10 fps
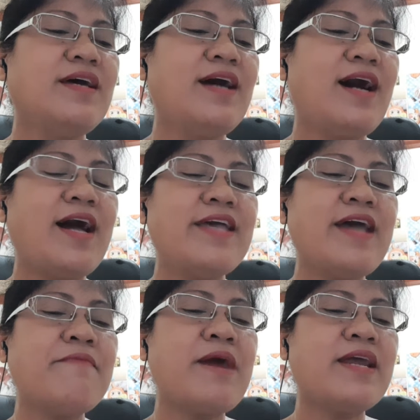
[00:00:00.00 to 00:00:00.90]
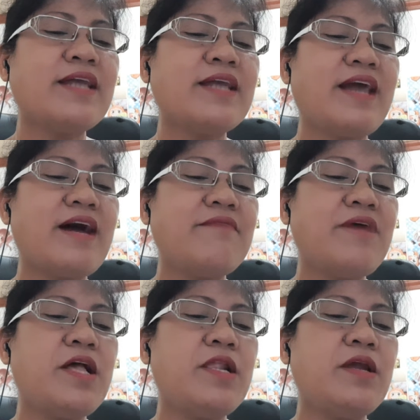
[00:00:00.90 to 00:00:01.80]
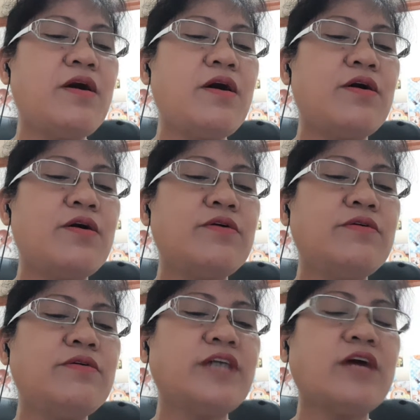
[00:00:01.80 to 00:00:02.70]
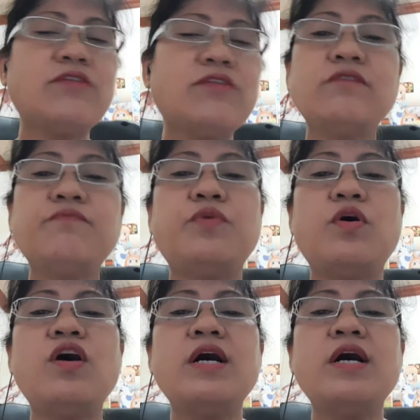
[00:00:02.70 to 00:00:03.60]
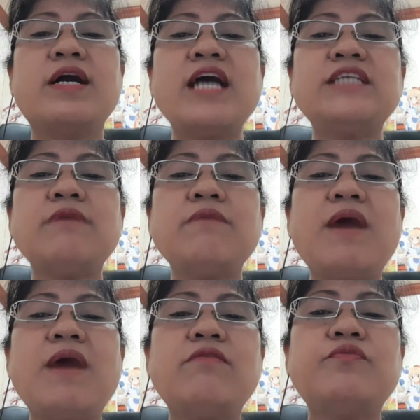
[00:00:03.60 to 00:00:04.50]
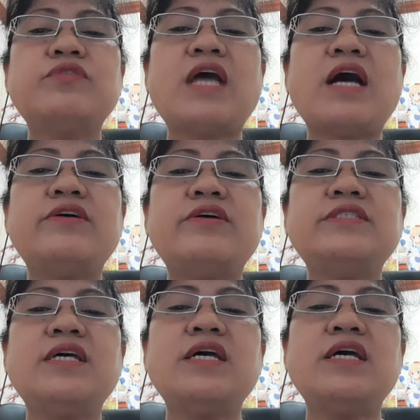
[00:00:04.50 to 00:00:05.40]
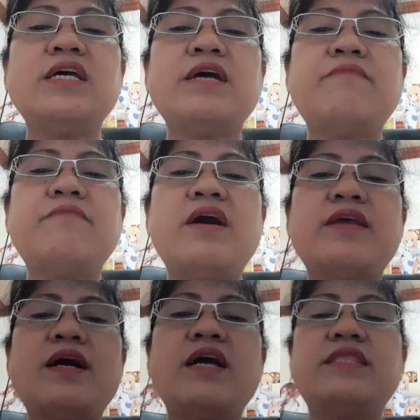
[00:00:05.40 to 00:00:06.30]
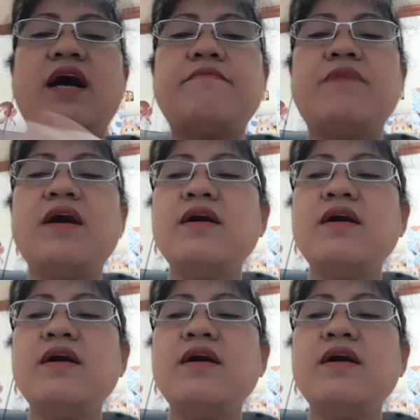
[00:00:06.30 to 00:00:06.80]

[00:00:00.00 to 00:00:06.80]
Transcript: Uh, ah, Yamara Kadama, hello. Shout out po. Guys, may bago po tayo si Yamara Kadama.